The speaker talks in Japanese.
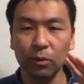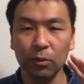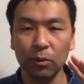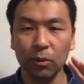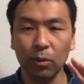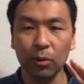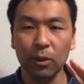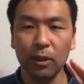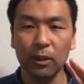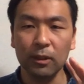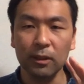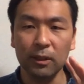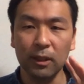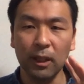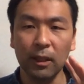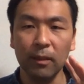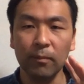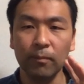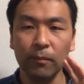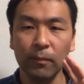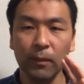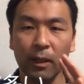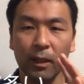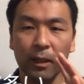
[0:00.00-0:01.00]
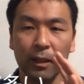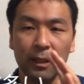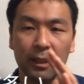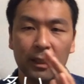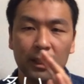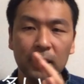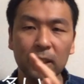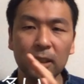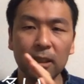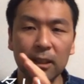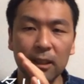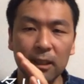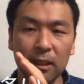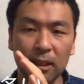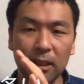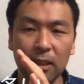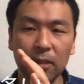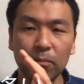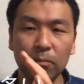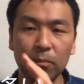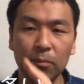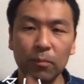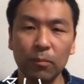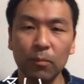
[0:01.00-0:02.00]
とですね金
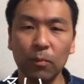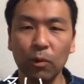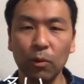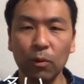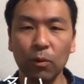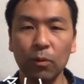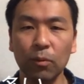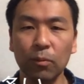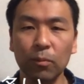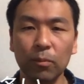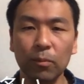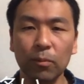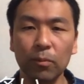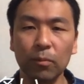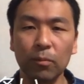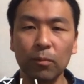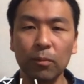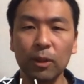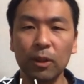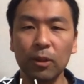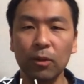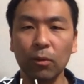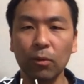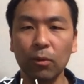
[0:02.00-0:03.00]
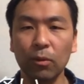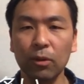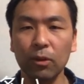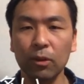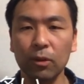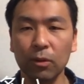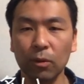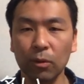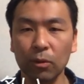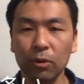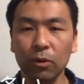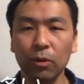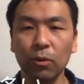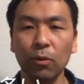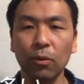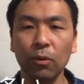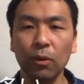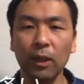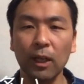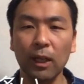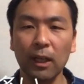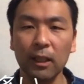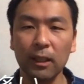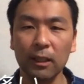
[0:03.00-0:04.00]
銀もビットコインと相
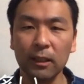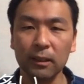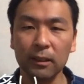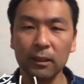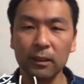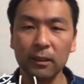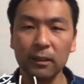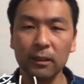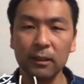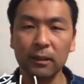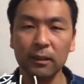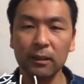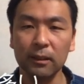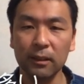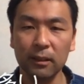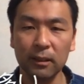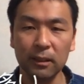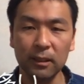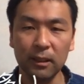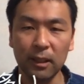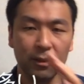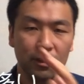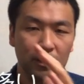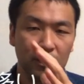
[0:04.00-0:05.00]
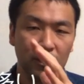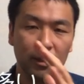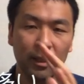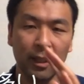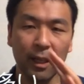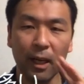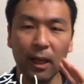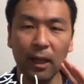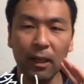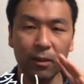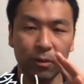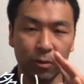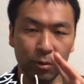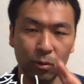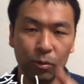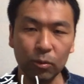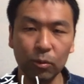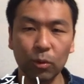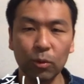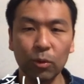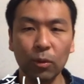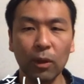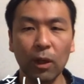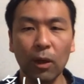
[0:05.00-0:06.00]
関して値上がる
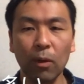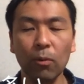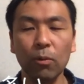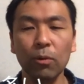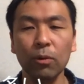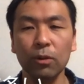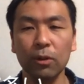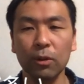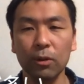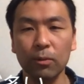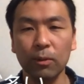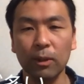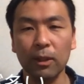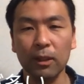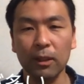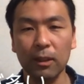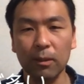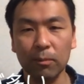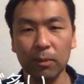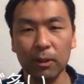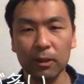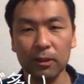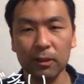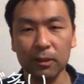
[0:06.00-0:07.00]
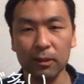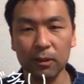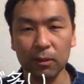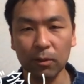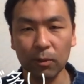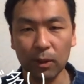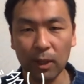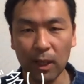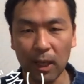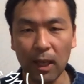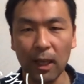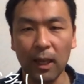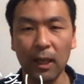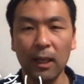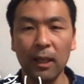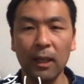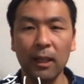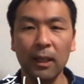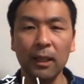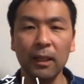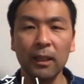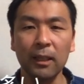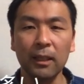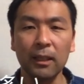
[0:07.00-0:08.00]
ことが多いと言われてますので
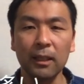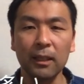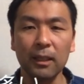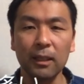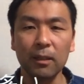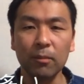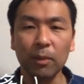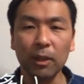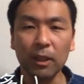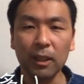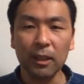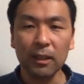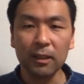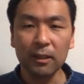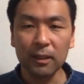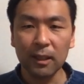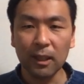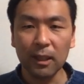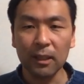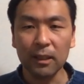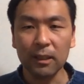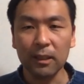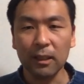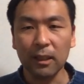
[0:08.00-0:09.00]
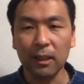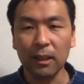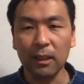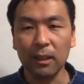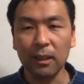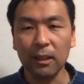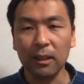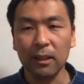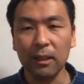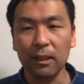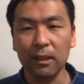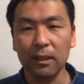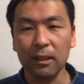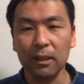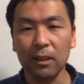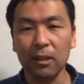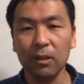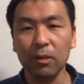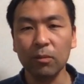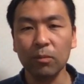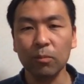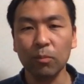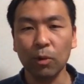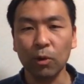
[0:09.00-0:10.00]
今現在、えー、
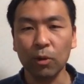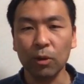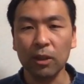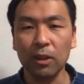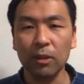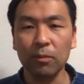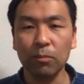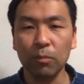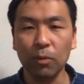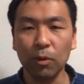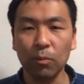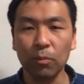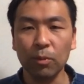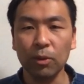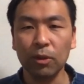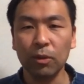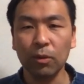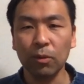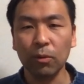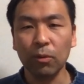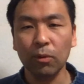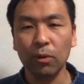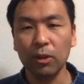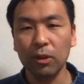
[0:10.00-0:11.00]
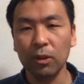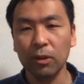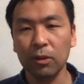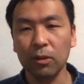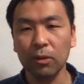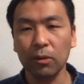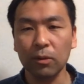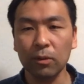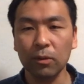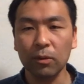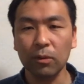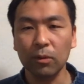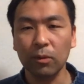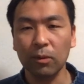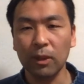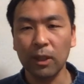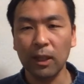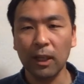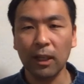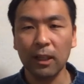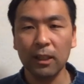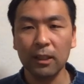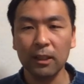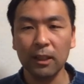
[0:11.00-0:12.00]
金も銀もビットコインの値
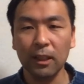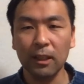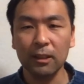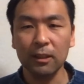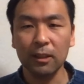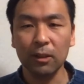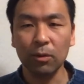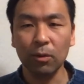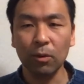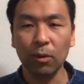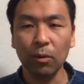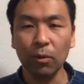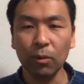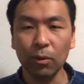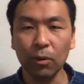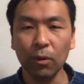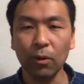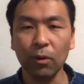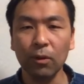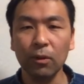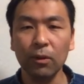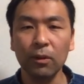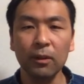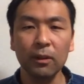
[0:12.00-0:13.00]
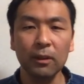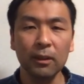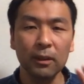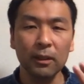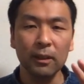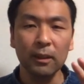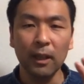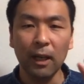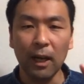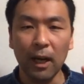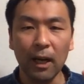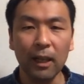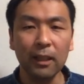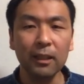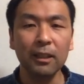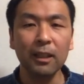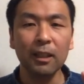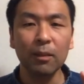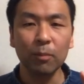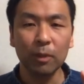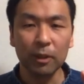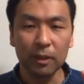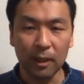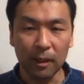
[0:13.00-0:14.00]
上がりに対してそれほど上がっ
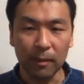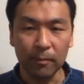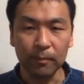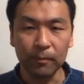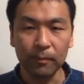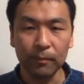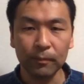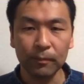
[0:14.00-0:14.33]
ていません。